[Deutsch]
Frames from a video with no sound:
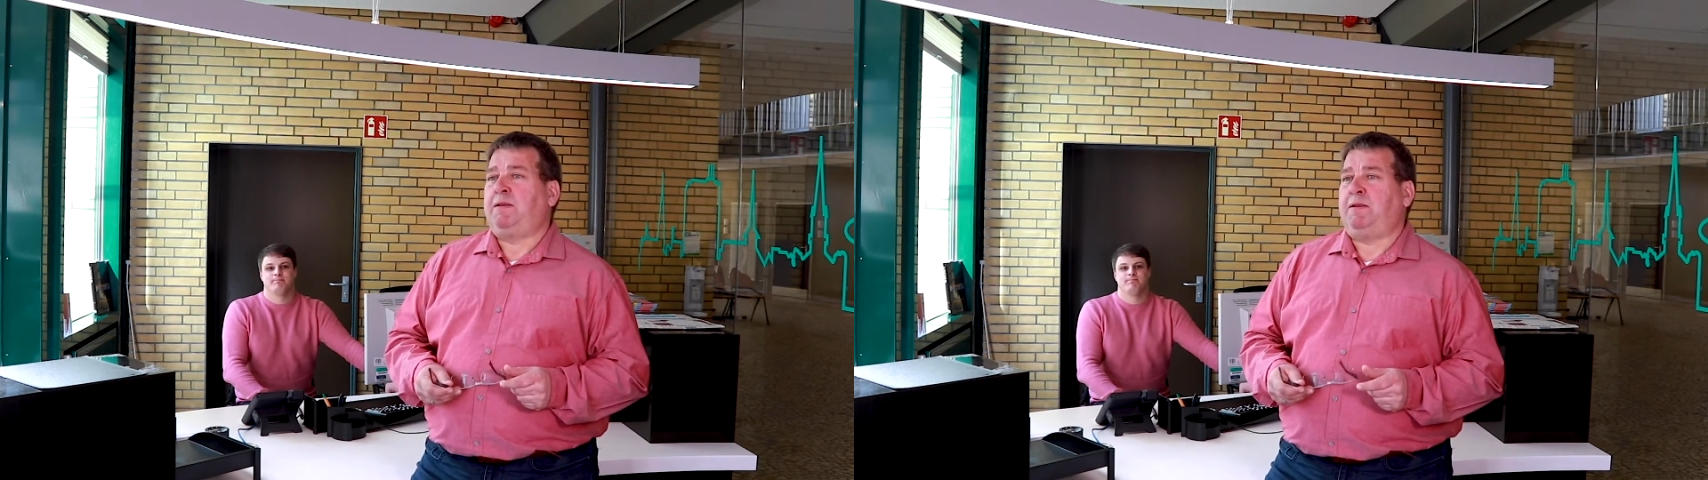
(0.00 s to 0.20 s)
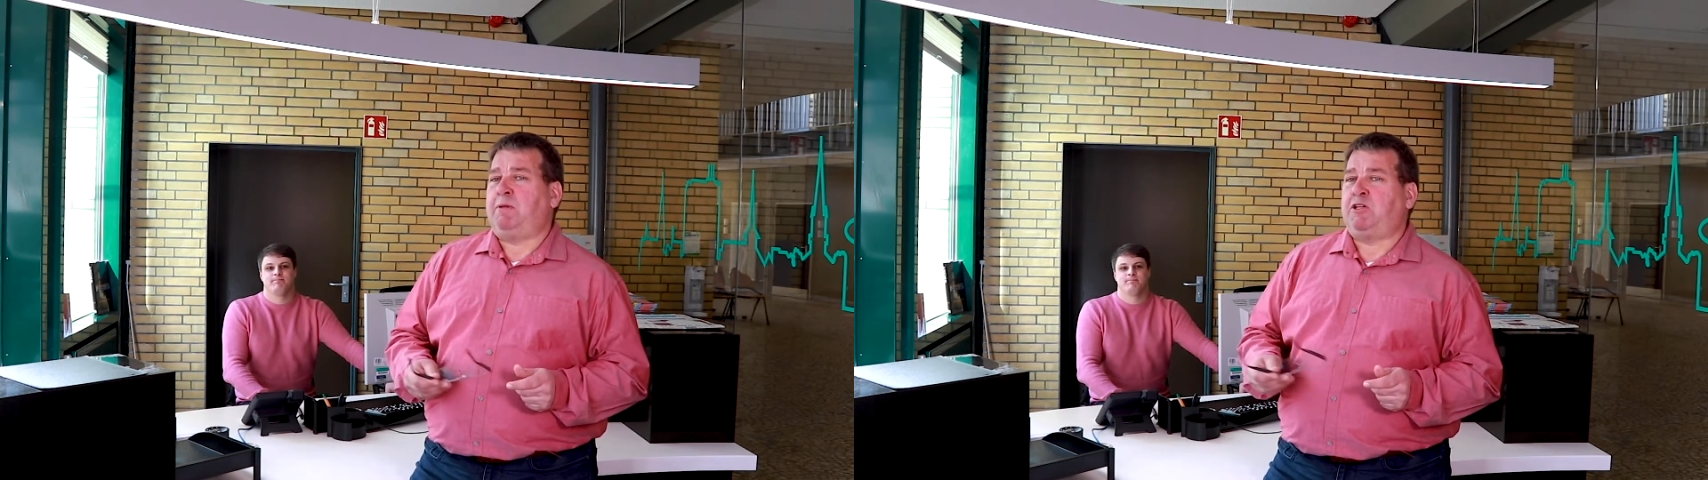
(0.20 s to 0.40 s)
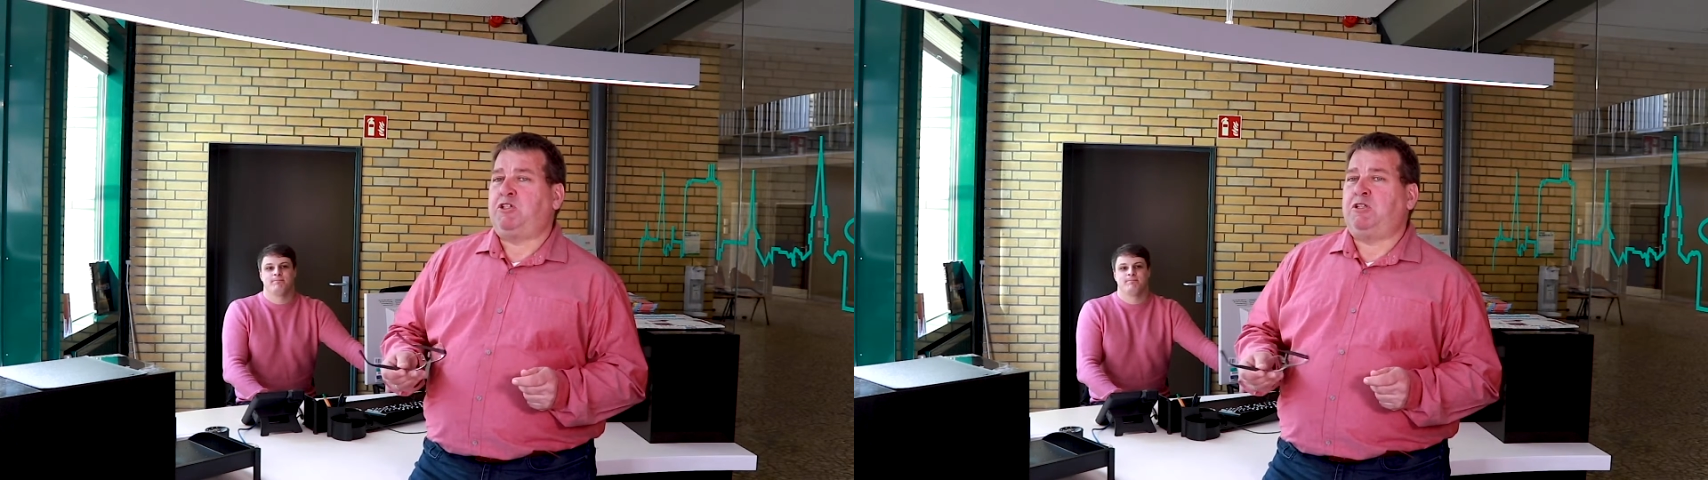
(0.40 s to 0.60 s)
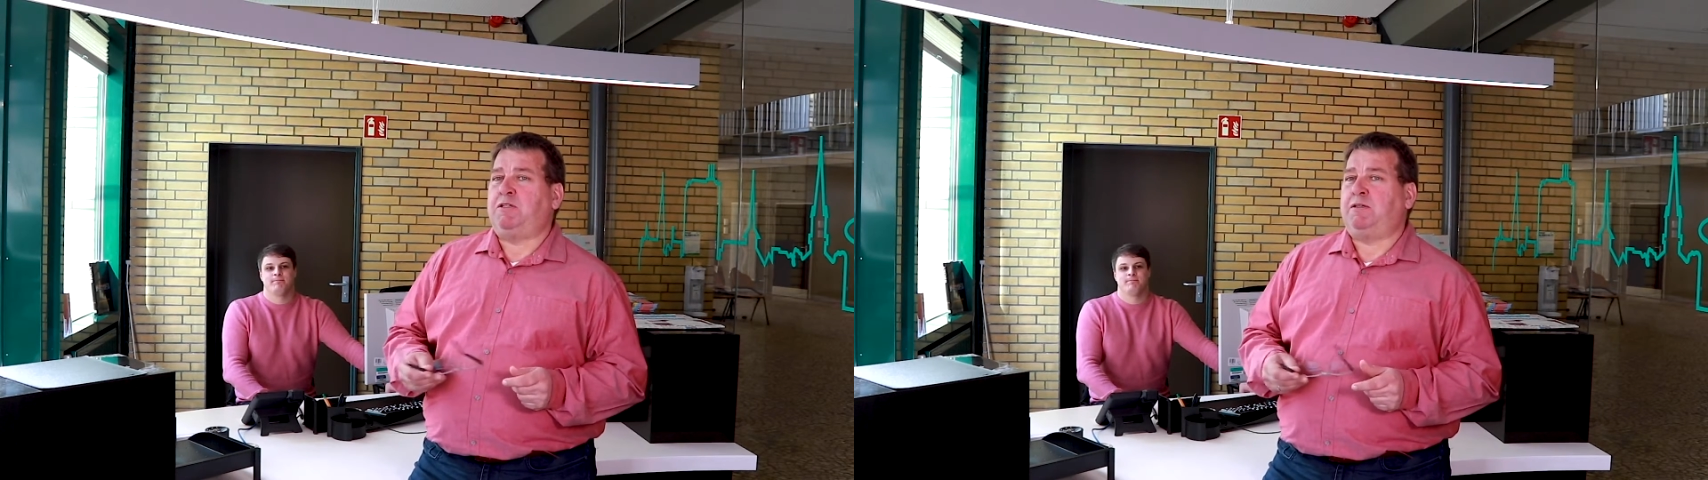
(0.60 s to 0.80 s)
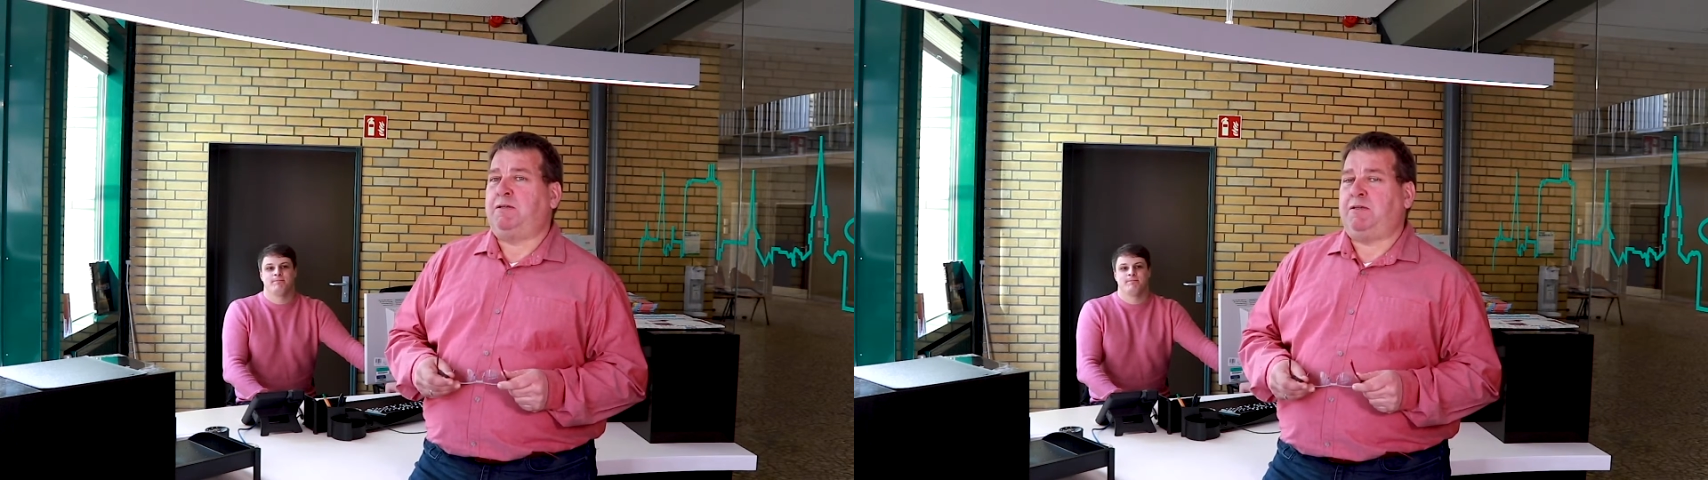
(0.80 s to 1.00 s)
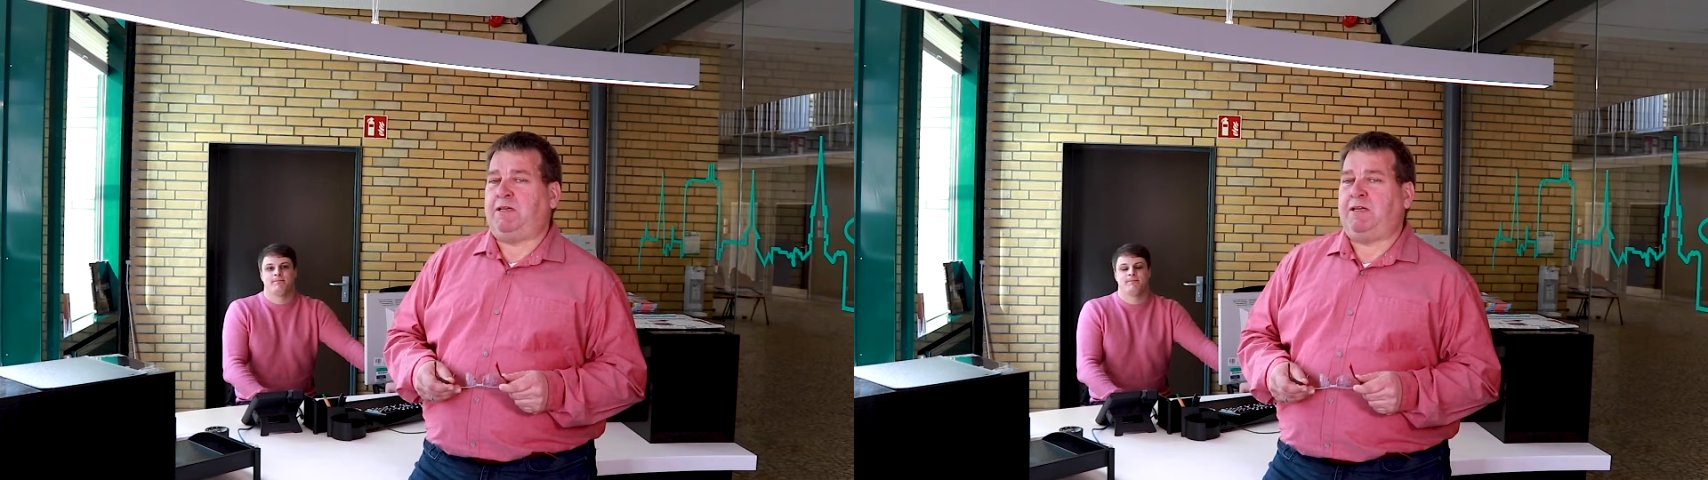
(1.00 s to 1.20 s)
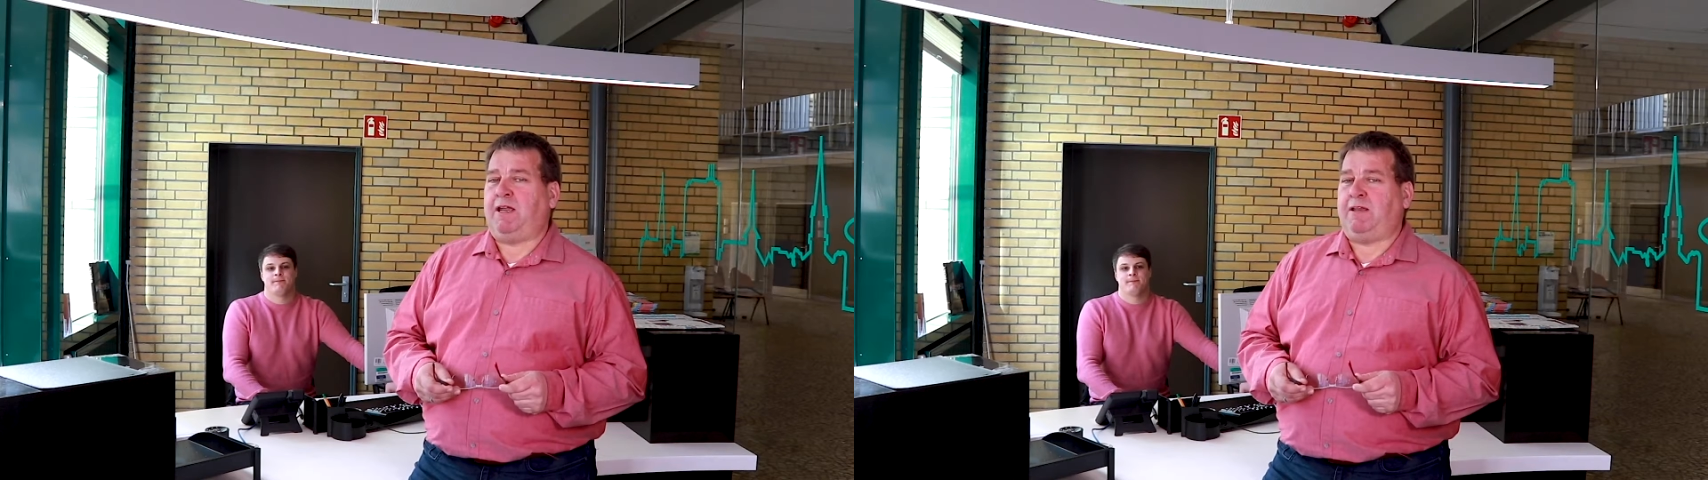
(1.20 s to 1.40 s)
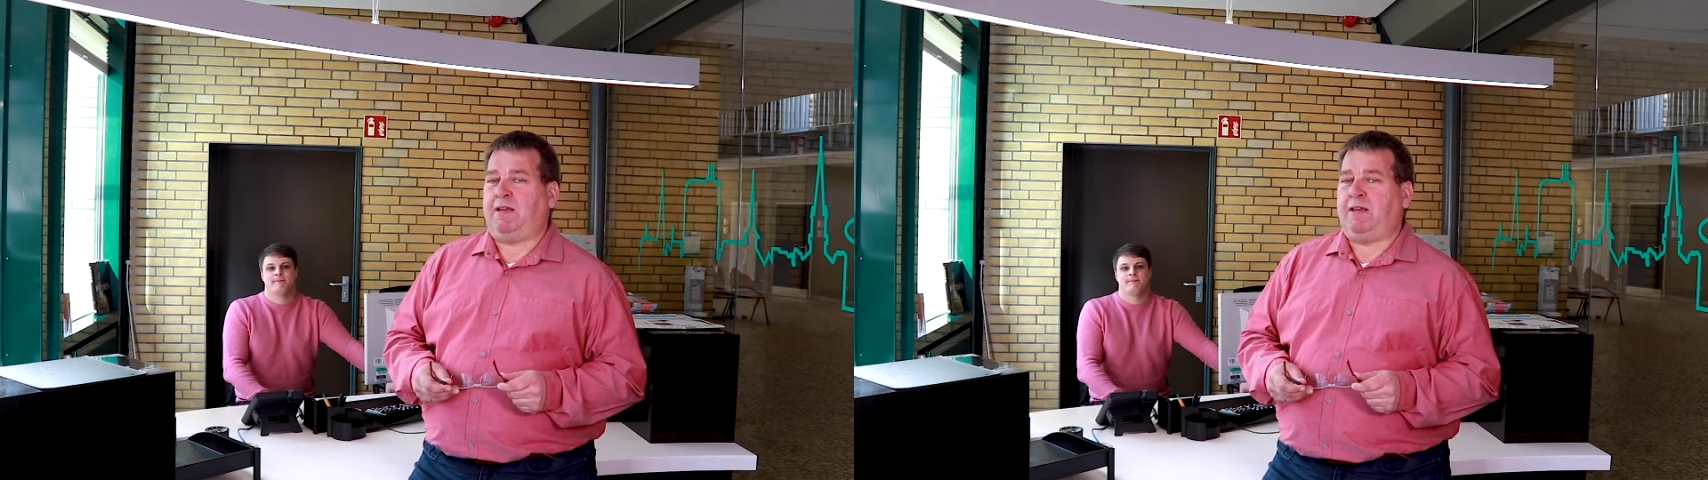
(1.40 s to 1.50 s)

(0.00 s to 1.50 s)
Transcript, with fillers: die Menschen, die dann